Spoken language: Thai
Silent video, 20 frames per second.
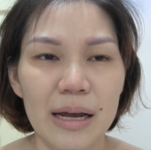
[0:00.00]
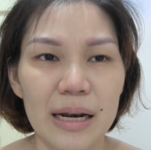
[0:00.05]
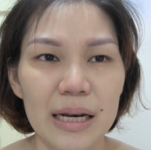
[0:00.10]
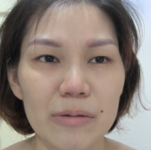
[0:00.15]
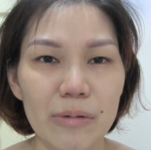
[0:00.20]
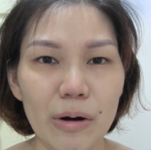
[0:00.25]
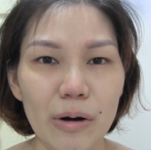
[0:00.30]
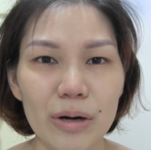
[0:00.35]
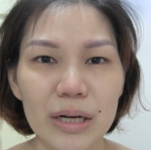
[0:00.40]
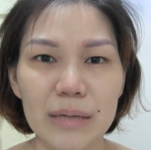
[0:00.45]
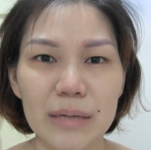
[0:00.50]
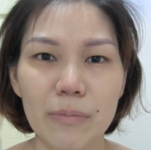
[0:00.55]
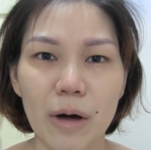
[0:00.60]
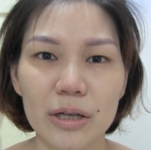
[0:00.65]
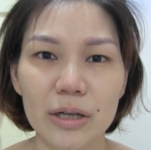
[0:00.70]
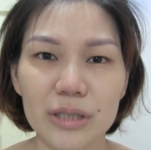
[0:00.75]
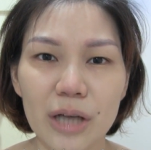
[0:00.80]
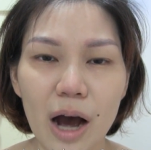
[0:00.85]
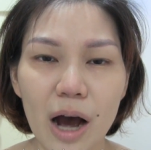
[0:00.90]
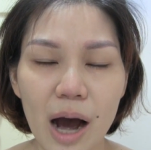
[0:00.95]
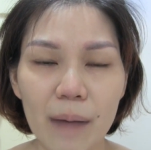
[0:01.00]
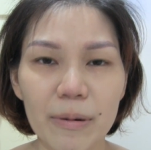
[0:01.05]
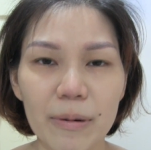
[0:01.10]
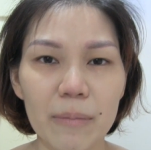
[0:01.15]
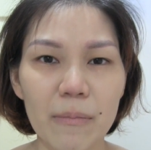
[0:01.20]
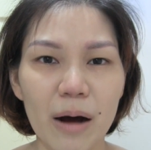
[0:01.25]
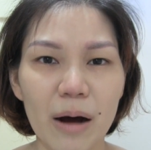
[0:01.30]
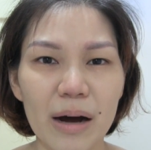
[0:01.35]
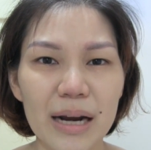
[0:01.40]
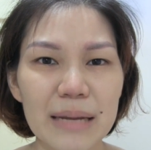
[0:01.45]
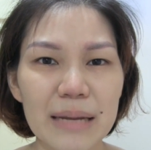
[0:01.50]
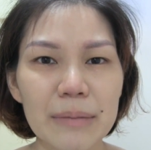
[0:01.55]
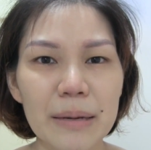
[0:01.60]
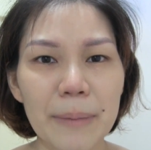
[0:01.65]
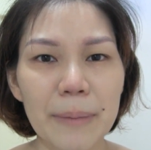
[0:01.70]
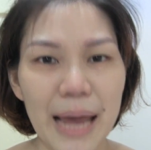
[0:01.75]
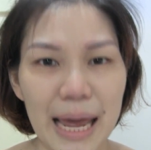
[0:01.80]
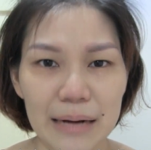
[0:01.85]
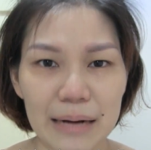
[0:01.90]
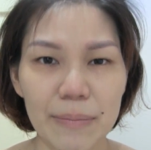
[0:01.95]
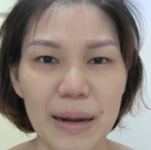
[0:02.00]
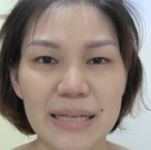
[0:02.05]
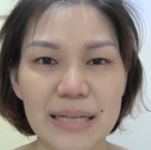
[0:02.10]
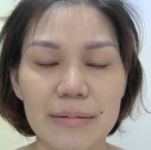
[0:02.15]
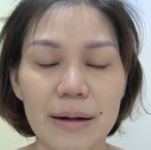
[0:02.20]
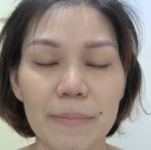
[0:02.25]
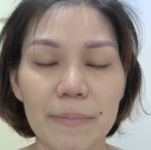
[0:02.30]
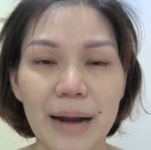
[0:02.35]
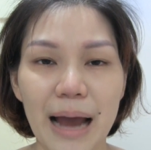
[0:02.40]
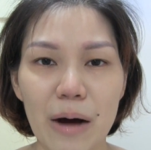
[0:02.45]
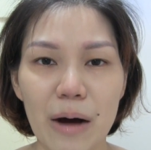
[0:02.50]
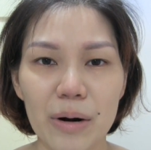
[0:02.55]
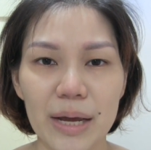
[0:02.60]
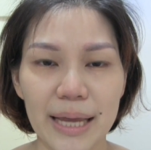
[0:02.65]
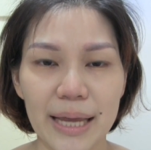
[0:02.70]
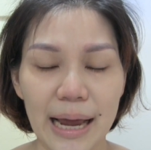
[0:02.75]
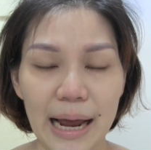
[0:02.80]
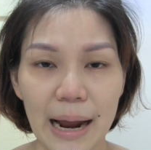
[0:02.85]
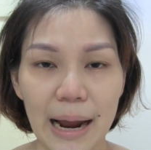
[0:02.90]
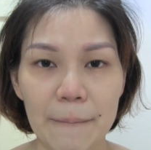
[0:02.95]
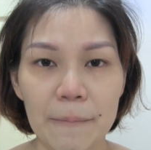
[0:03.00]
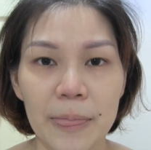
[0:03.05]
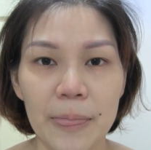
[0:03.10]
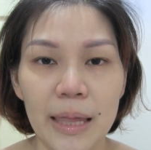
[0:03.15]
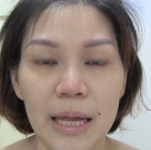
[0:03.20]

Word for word: หรือว่าคนอื่นบอกชอบ แล้วบอกอันนี้มันเผ็ดไปสำหรับเราอะไรเงี้ยค่ะ